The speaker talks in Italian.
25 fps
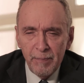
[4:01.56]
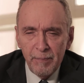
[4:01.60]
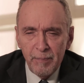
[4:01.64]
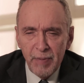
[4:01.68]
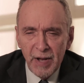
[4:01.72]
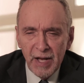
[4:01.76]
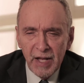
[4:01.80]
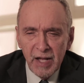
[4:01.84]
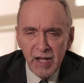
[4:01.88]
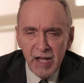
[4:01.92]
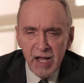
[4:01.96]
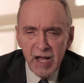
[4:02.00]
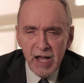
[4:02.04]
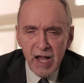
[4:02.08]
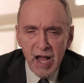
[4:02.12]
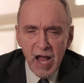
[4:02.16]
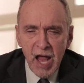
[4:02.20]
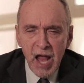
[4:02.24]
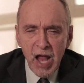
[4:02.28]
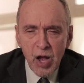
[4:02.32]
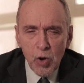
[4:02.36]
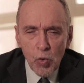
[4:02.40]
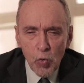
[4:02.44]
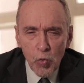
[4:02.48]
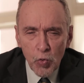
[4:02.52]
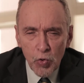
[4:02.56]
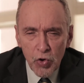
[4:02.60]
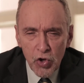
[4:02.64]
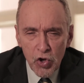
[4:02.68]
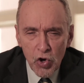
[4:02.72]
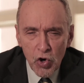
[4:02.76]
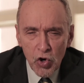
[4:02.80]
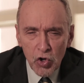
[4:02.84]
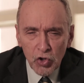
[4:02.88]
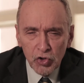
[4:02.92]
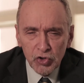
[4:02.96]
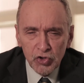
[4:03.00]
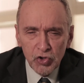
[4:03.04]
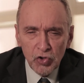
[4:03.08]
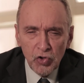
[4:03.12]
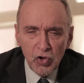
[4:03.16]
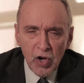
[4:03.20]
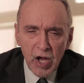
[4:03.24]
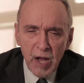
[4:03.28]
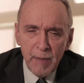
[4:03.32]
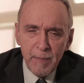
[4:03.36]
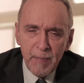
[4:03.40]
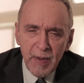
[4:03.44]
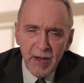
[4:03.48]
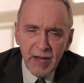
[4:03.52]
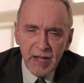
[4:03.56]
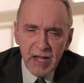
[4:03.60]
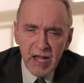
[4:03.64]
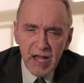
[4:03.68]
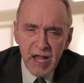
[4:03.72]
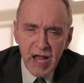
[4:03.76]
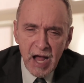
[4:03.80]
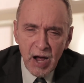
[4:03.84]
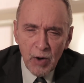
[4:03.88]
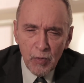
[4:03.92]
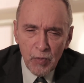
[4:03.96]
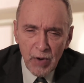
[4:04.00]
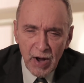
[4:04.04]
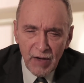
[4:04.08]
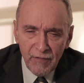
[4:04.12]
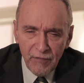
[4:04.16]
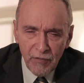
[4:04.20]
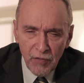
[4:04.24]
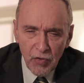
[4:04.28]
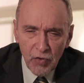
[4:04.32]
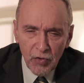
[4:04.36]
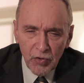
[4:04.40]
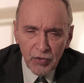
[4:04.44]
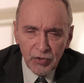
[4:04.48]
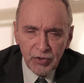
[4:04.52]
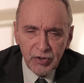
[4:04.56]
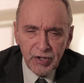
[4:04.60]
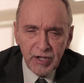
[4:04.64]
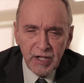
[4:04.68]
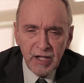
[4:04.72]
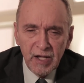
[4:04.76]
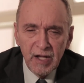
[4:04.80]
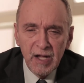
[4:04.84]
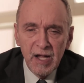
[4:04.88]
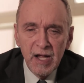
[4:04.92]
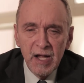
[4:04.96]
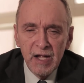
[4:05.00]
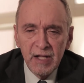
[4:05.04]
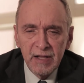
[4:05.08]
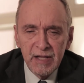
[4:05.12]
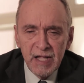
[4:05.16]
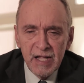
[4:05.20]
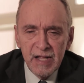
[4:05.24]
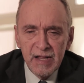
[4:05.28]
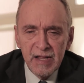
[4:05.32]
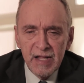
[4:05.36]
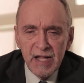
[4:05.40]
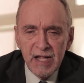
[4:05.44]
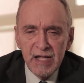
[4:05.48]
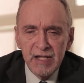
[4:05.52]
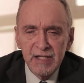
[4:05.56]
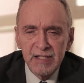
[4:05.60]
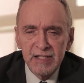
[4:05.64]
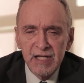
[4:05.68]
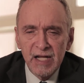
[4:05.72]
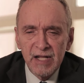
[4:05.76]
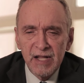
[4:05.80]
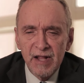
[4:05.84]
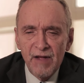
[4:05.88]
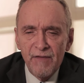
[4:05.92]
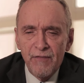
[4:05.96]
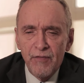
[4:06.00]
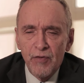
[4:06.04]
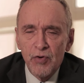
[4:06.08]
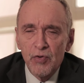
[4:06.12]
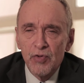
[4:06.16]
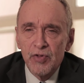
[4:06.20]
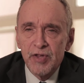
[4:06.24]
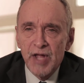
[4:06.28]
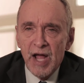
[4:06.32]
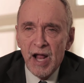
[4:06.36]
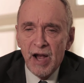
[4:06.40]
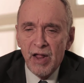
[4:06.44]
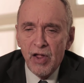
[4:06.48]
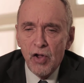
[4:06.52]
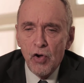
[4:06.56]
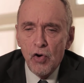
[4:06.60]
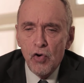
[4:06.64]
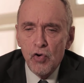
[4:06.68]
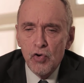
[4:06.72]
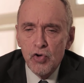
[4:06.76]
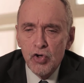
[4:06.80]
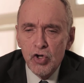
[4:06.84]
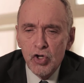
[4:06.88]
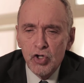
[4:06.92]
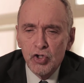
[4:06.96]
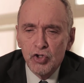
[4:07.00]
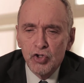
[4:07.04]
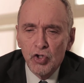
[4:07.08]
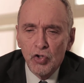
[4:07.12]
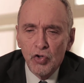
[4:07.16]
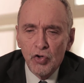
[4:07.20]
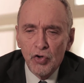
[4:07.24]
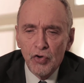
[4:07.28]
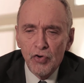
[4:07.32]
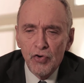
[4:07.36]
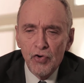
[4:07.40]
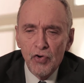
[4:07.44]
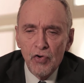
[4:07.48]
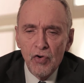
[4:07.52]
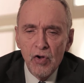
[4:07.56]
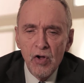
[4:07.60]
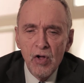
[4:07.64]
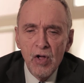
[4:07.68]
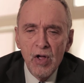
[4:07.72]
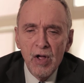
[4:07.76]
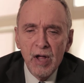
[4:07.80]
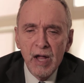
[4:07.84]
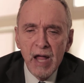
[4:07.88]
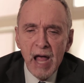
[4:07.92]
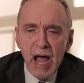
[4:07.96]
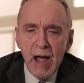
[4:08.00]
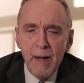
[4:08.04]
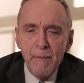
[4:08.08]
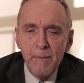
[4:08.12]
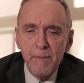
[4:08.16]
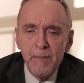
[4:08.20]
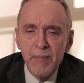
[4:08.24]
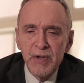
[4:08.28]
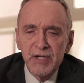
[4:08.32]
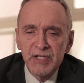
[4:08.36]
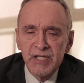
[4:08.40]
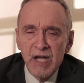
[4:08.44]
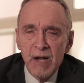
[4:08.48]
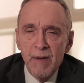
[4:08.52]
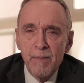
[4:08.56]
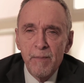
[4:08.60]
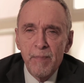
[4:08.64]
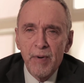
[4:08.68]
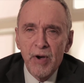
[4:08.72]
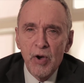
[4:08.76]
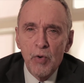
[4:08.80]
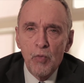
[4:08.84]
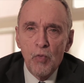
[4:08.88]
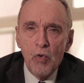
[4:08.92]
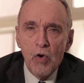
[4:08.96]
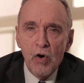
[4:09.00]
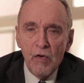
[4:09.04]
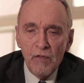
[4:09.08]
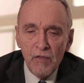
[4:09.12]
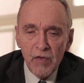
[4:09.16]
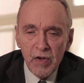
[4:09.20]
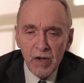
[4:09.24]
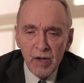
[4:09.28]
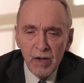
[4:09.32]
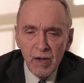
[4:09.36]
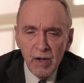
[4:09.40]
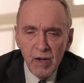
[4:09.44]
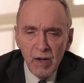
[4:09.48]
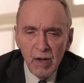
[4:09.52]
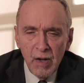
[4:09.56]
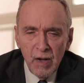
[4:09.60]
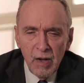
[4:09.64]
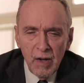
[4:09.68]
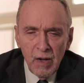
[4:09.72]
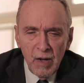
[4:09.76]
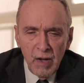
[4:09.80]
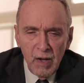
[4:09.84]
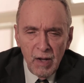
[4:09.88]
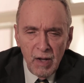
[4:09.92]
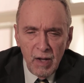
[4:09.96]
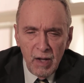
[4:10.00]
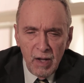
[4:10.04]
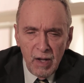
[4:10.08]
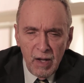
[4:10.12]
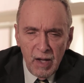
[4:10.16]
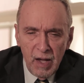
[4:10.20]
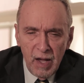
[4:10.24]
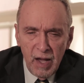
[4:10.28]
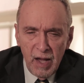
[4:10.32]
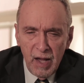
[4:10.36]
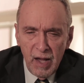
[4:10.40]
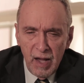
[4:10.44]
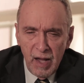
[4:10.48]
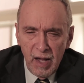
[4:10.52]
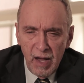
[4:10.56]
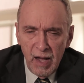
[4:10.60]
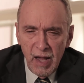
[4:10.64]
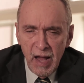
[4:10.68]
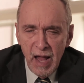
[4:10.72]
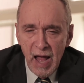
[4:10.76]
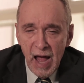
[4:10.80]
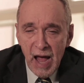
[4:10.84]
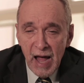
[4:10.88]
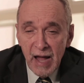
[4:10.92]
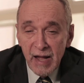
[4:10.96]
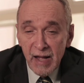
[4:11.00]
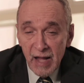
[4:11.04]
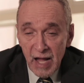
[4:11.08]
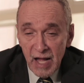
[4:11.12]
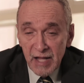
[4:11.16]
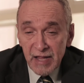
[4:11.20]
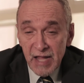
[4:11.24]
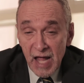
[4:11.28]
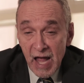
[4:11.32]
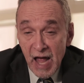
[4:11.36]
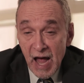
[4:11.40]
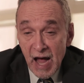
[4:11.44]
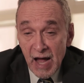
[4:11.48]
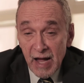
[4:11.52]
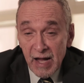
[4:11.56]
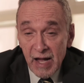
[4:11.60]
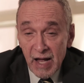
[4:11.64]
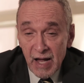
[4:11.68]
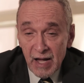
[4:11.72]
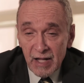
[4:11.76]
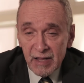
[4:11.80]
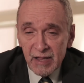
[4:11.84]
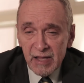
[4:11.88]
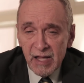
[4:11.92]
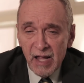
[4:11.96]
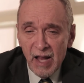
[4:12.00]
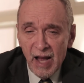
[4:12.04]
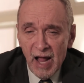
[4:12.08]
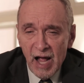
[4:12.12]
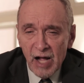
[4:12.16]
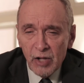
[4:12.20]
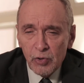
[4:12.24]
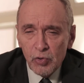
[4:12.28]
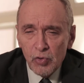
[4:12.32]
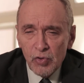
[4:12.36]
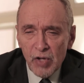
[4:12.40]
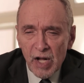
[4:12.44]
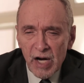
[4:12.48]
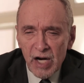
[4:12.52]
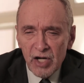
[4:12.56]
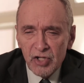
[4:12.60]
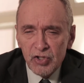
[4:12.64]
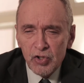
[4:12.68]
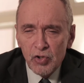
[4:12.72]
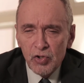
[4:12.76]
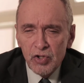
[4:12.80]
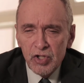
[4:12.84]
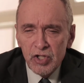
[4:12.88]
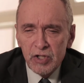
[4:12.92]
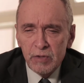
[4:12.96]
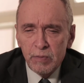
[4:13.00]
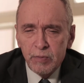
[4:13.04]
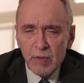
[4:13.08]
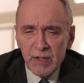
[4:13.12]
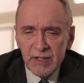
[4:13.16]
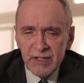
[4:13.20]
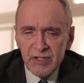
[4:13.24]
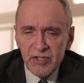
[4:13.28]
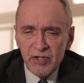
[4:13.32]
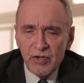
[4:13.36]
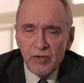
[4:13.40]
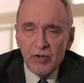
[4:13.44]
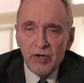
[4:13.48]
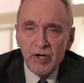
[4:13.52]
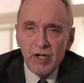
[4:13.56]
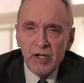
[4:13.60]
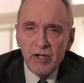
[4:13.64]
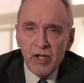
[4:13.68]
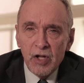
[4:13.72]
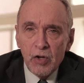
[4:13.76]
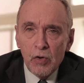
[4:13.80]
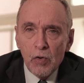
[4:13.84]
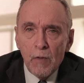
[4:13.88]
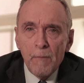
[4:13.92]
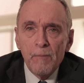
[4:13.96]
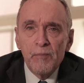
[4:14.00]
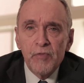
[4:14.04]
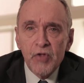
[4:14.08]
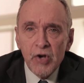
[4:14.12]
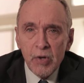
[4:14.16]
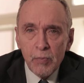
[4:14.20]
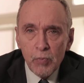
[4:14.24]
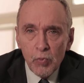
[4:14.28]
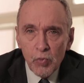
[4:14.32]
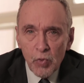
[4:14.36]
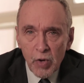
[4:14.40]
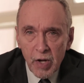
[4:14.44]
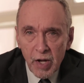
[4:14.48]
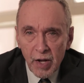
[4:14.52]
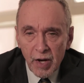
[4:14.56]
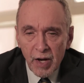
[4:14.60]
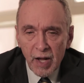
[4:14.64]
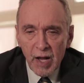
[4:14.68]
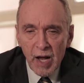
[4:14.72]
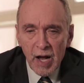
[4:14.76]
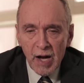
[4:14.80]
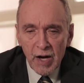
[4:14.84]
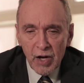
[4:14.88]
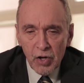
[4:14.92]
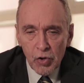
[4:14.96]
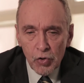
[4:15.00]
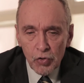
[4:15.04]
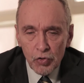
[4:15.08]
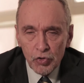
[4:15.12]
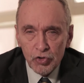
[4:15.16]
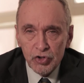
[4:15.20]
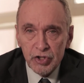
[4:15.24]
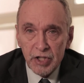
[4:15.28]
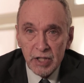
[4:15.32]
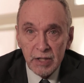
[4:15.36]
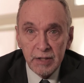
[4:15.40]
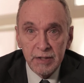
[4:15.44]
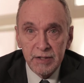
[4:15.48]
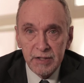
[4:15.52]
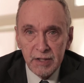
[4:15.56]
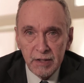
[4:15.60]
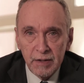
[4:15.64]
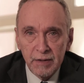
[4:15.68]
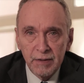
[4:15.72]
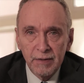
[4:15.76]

per chi è curioso e per chi ha una forte tendenza ad affrontare ogni giorno campi sempre nuovi eh, ed è anche attirato dalla soddisfazione di contribuire alle conoscenze.